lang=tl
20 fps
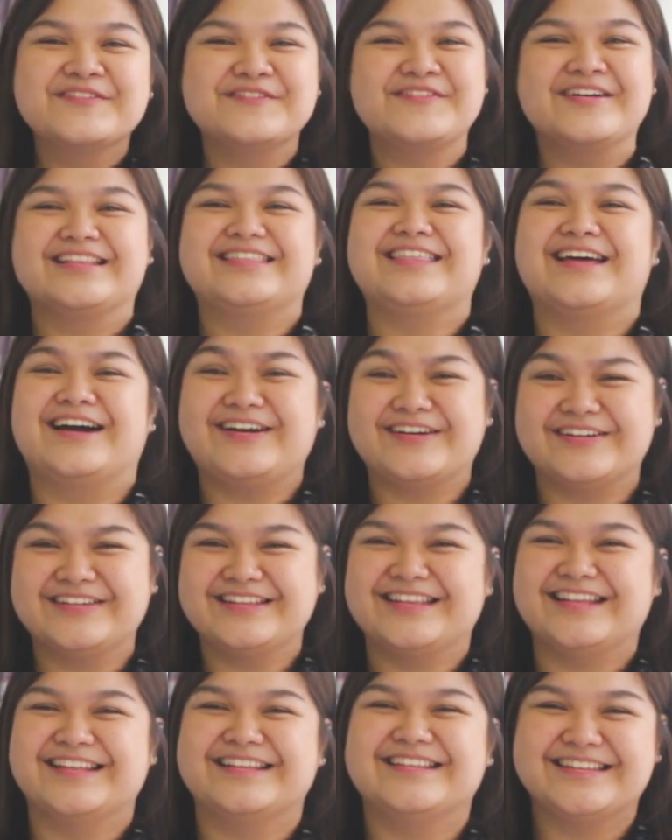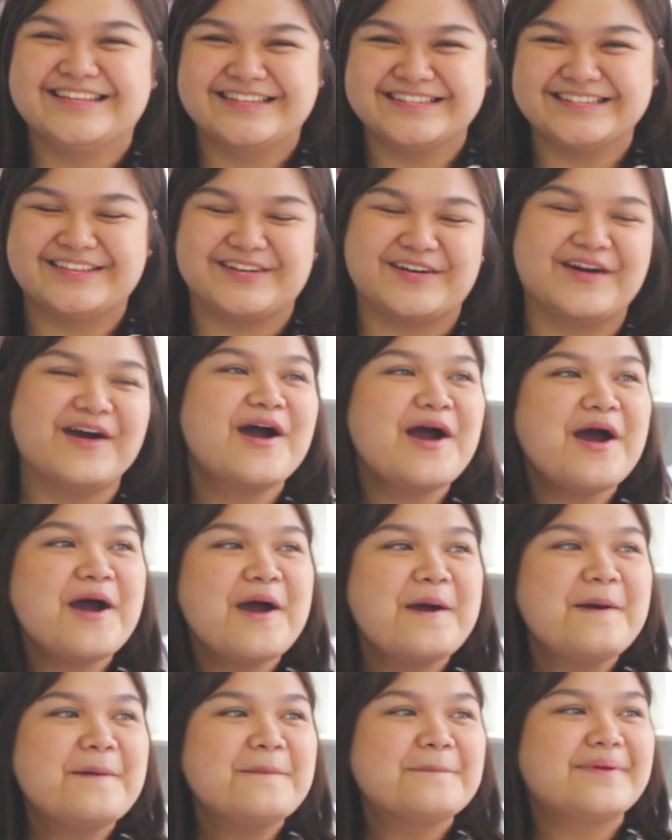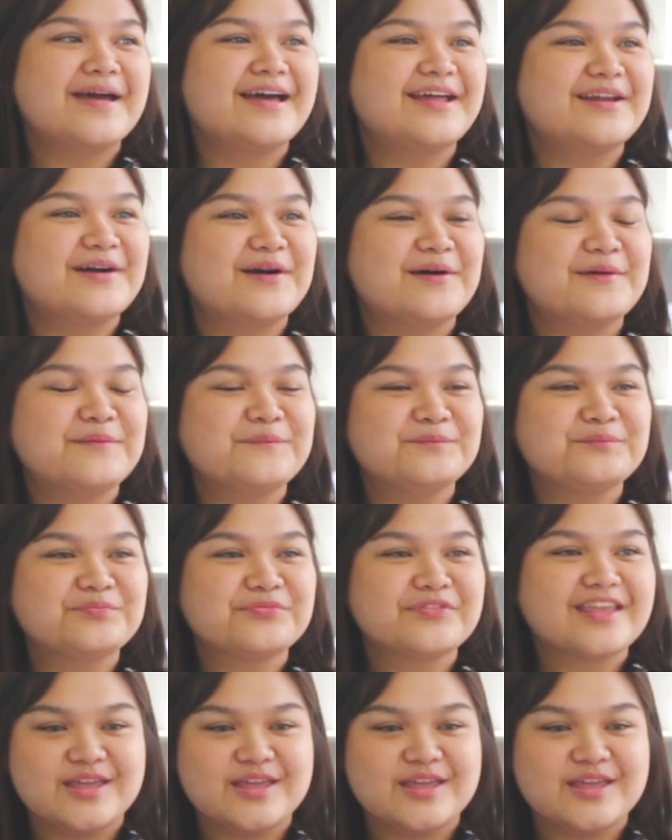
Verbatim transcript: kung ba't ako nandito. Pero,